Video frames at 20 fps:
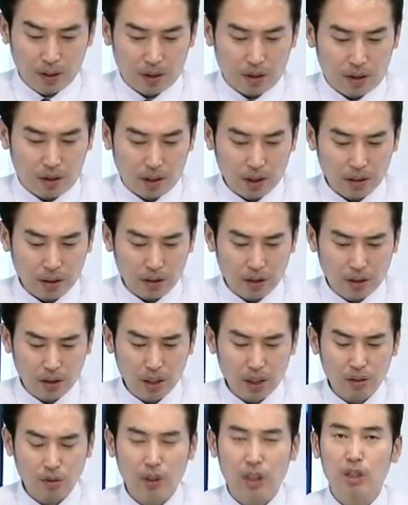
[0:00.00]
어, 그래서
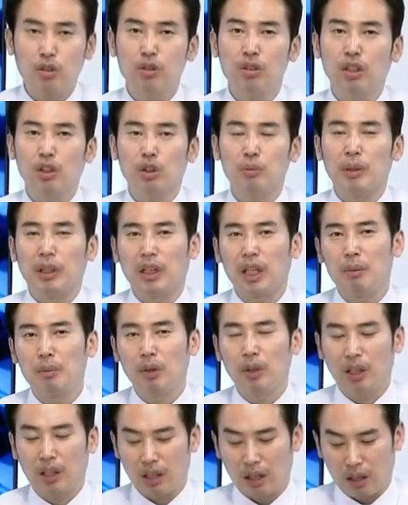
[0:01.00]
이러기에 도 기술력이 좀 있다
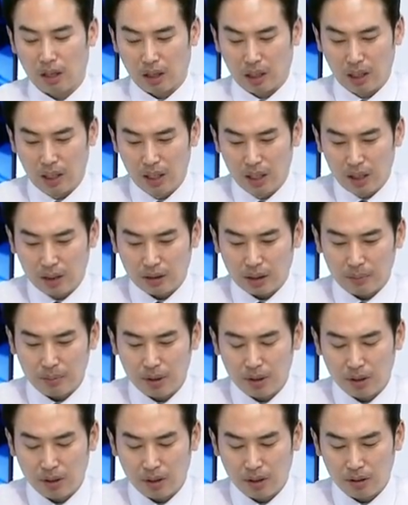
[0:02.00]
보니까
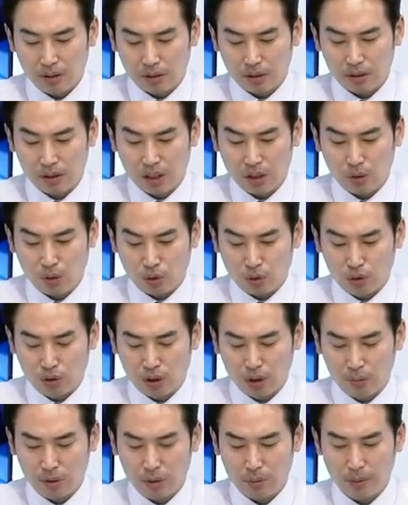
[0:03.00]
삼성전자하고
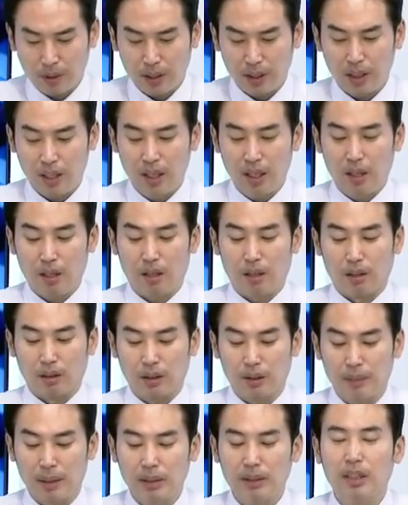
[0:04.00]
UWB 어,
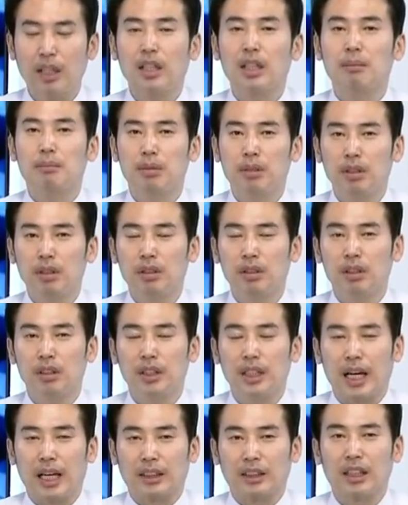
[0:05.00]
스마트 태그 플러그를
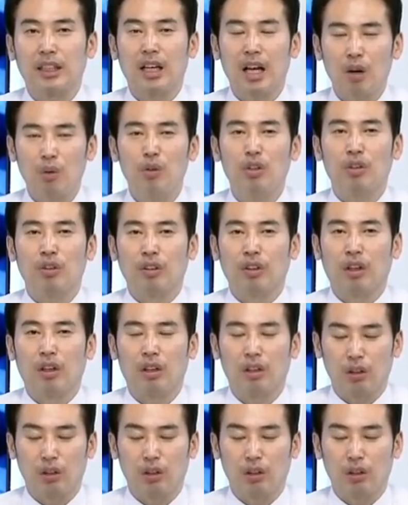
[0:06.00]
현재 양산을 하고 있고요.